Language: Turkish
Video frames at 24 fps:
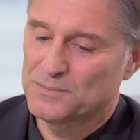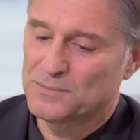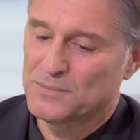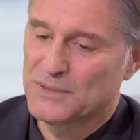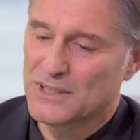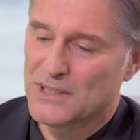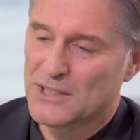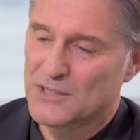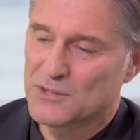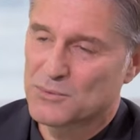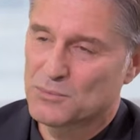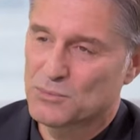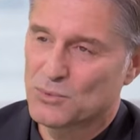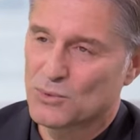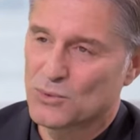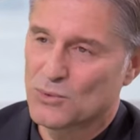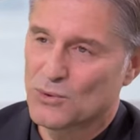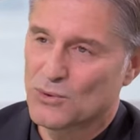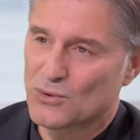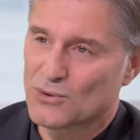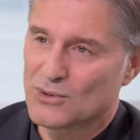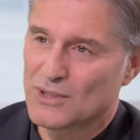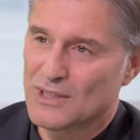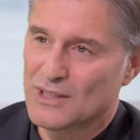biraz bu
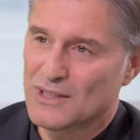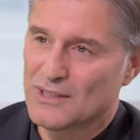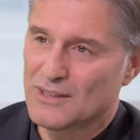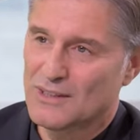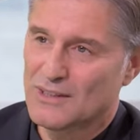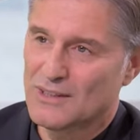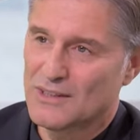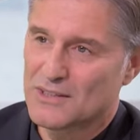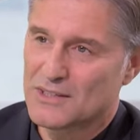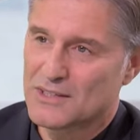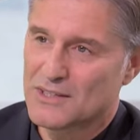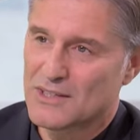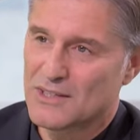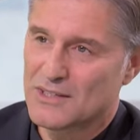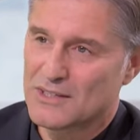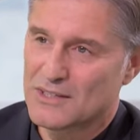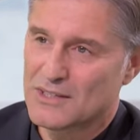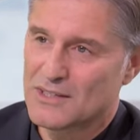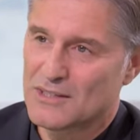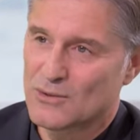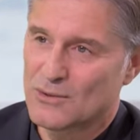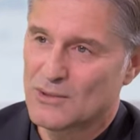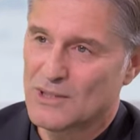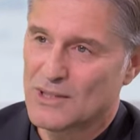konuda
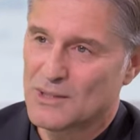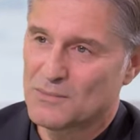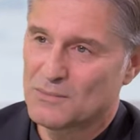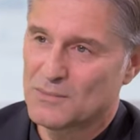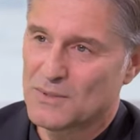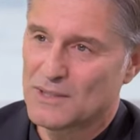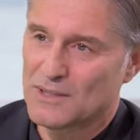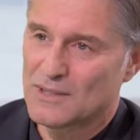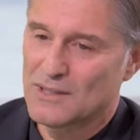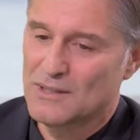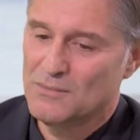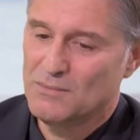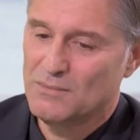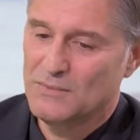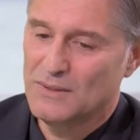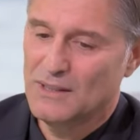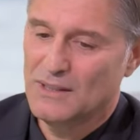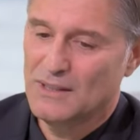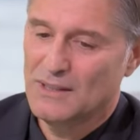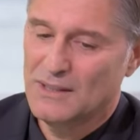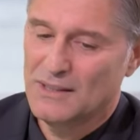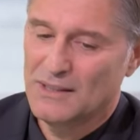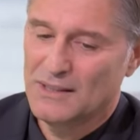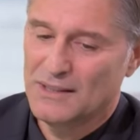hassasiyeti olan bir adam.
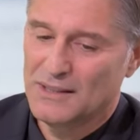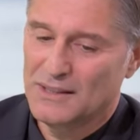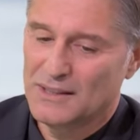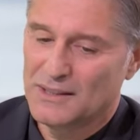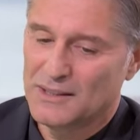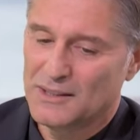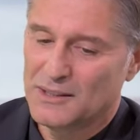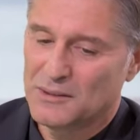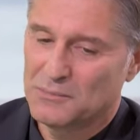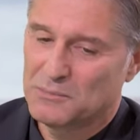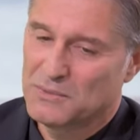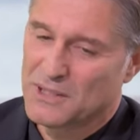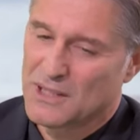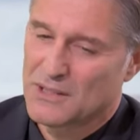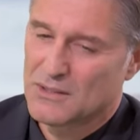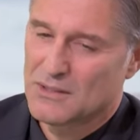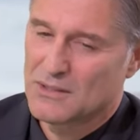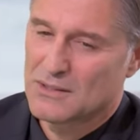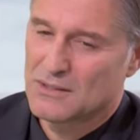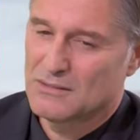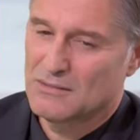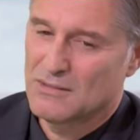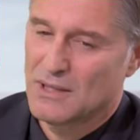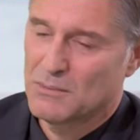E,
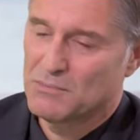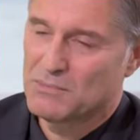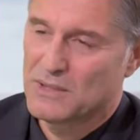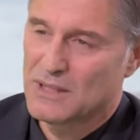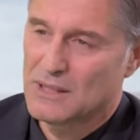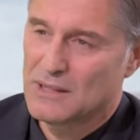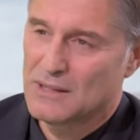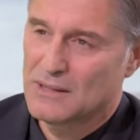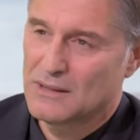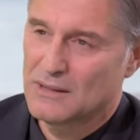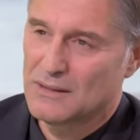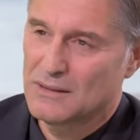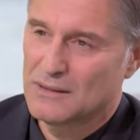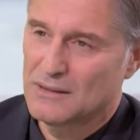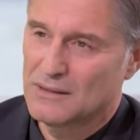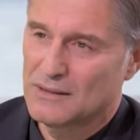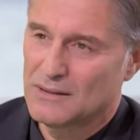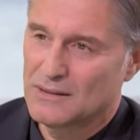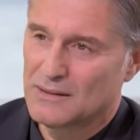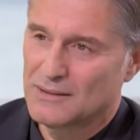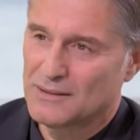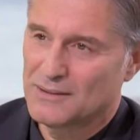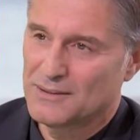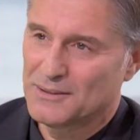biraz tepkili
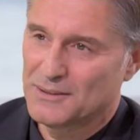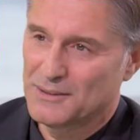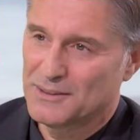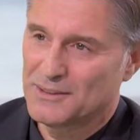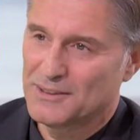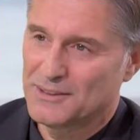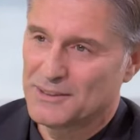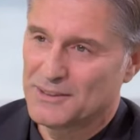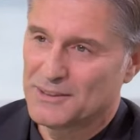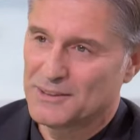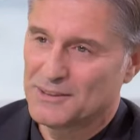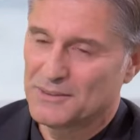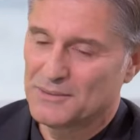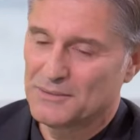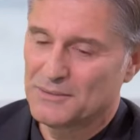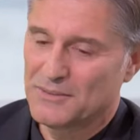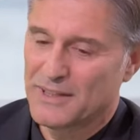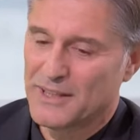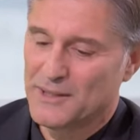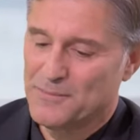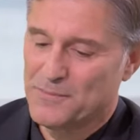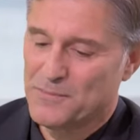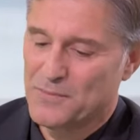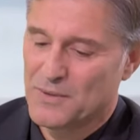e,
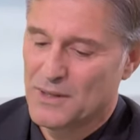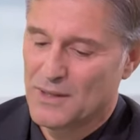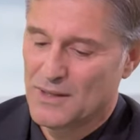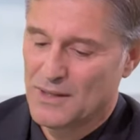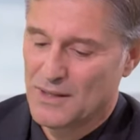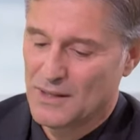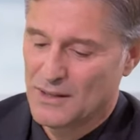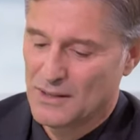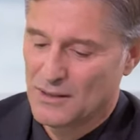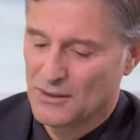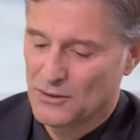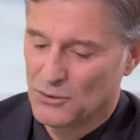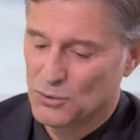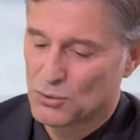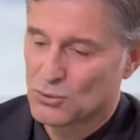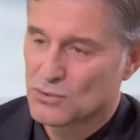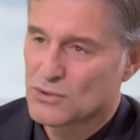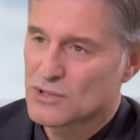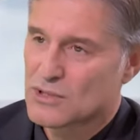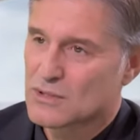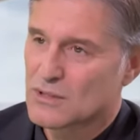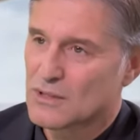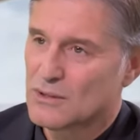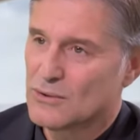ve yurt
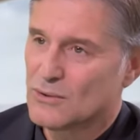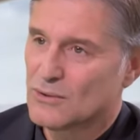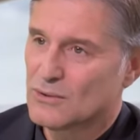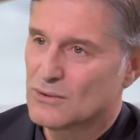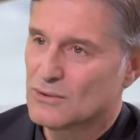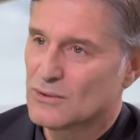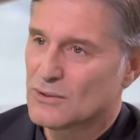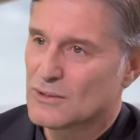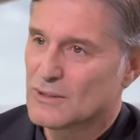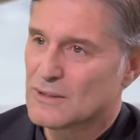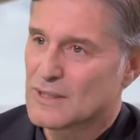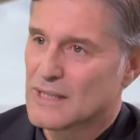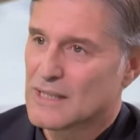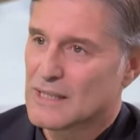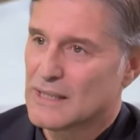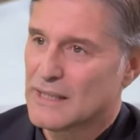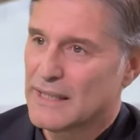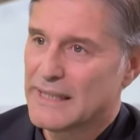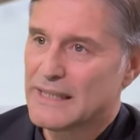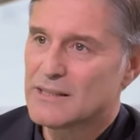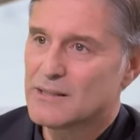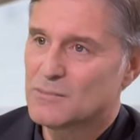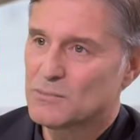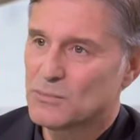dışında Londra'da
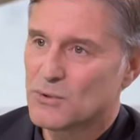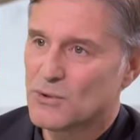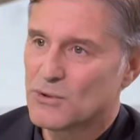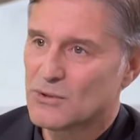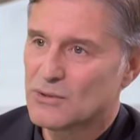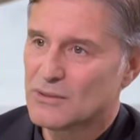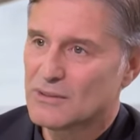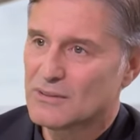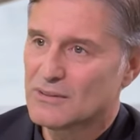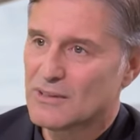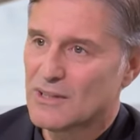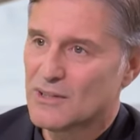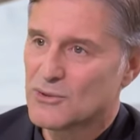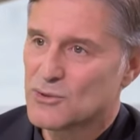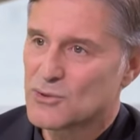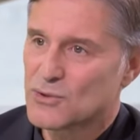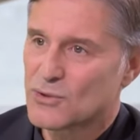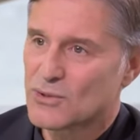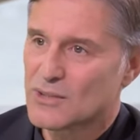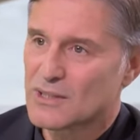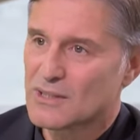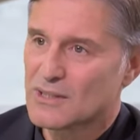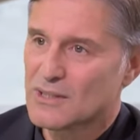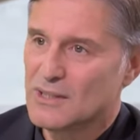eğitim gördükten
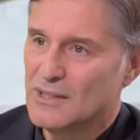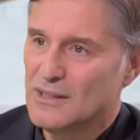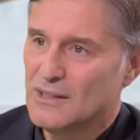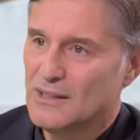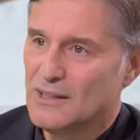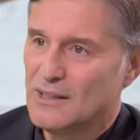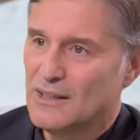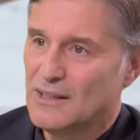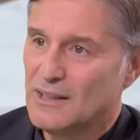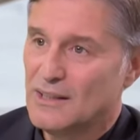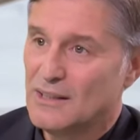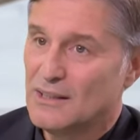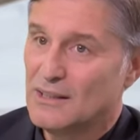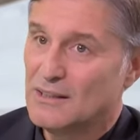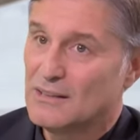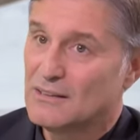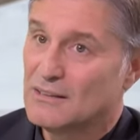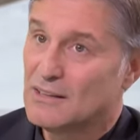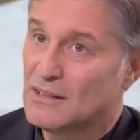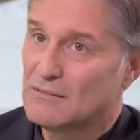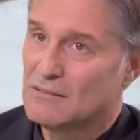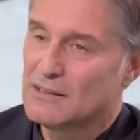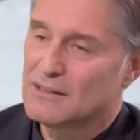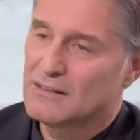sonra da
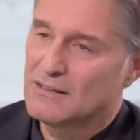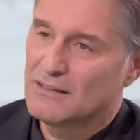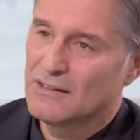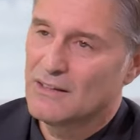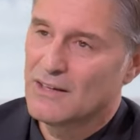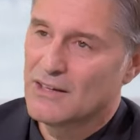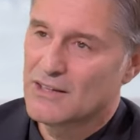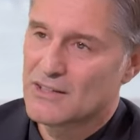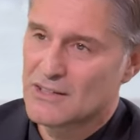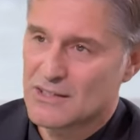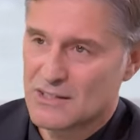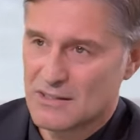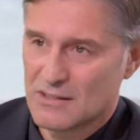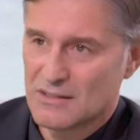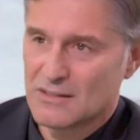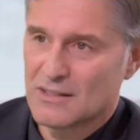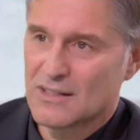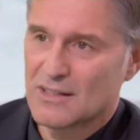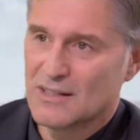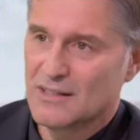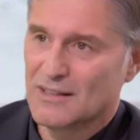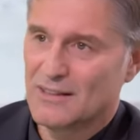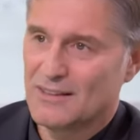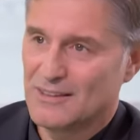devletin
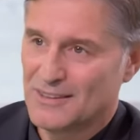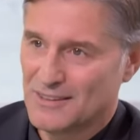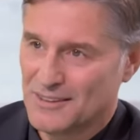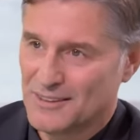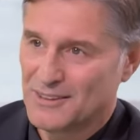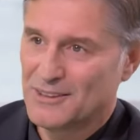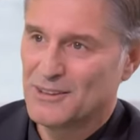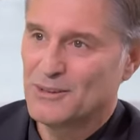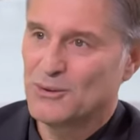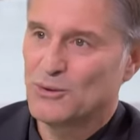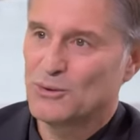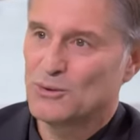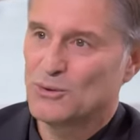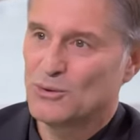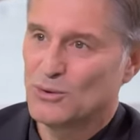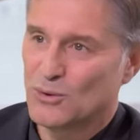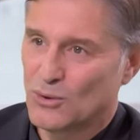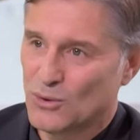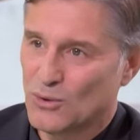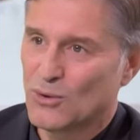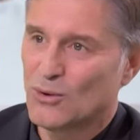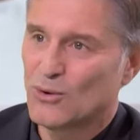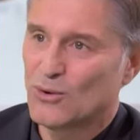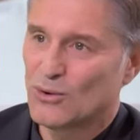karşısında
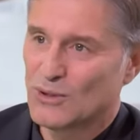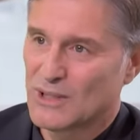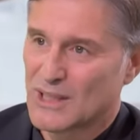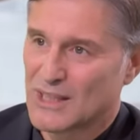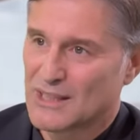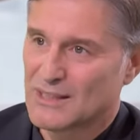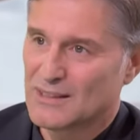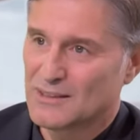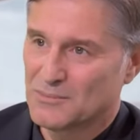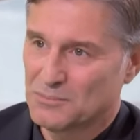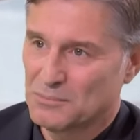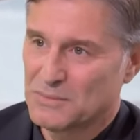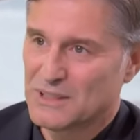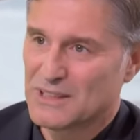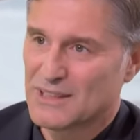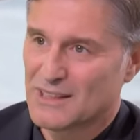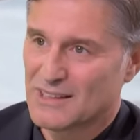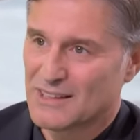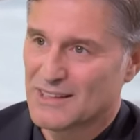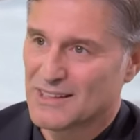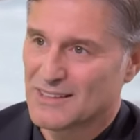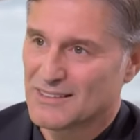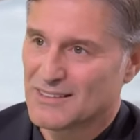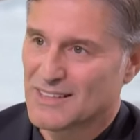hmm. olan bir
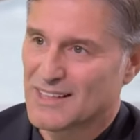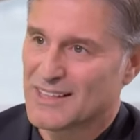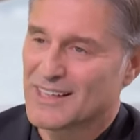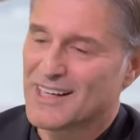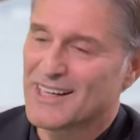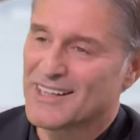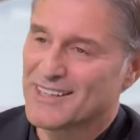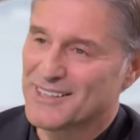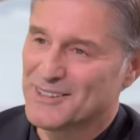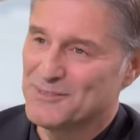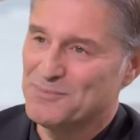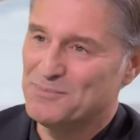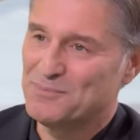karakter. Yani